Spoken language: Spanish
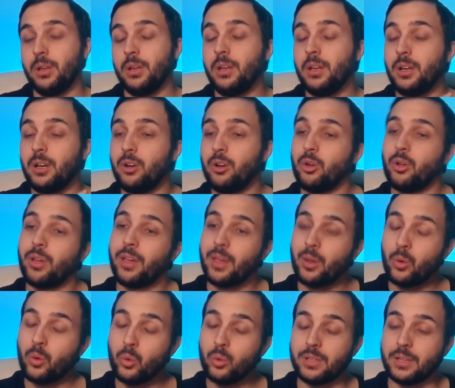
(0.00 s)
lo
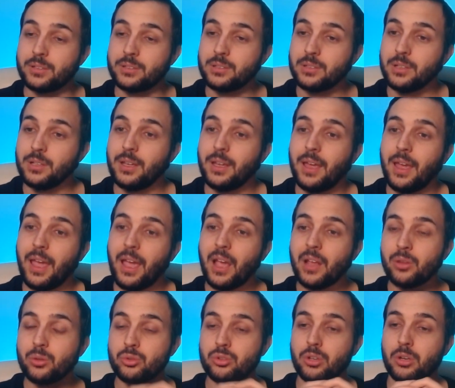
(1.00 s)
ejecutas
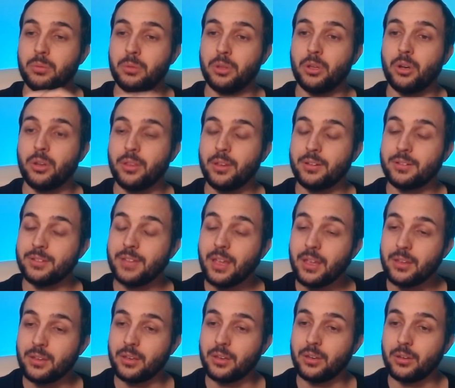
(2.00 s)
en tu servidor de
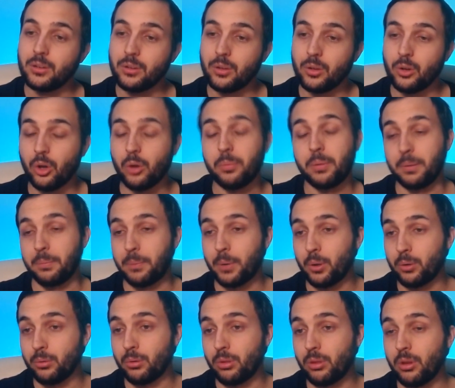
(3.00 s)
staging o
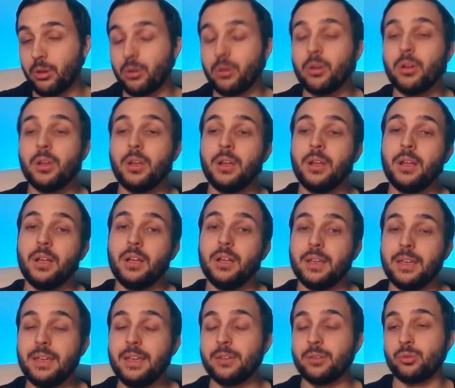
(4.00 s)
preproducción
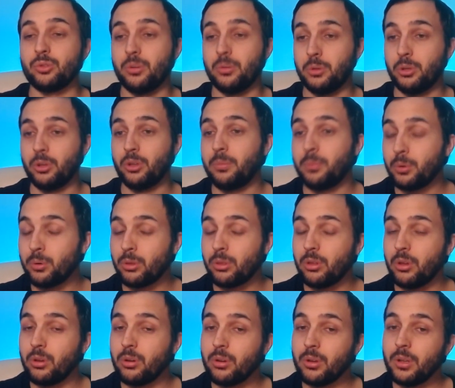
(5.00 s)
y en tu servidor de
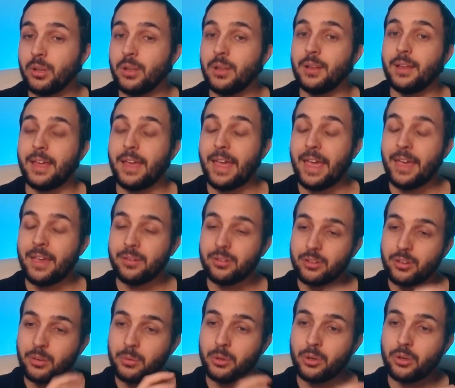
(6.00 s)
producción, ese
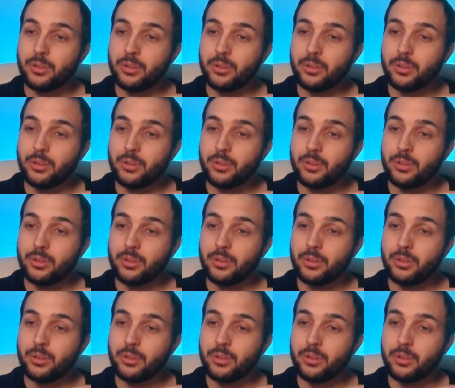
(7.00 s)
servidor de